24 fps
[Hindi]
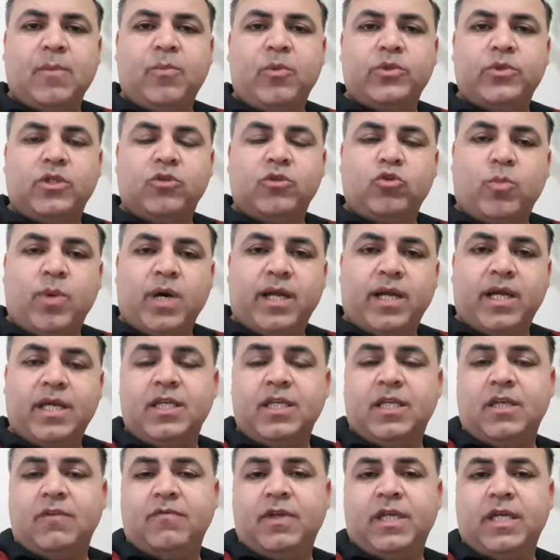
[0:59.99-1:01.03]
आप उनसे दोबारा
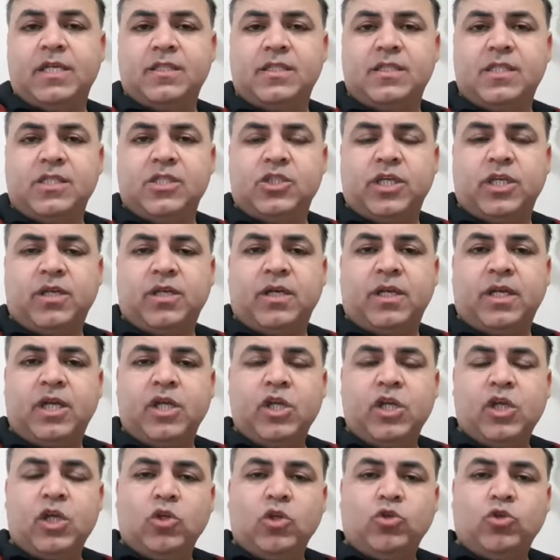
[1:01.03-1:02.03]
इनकी वैकेंसीज शेयर करें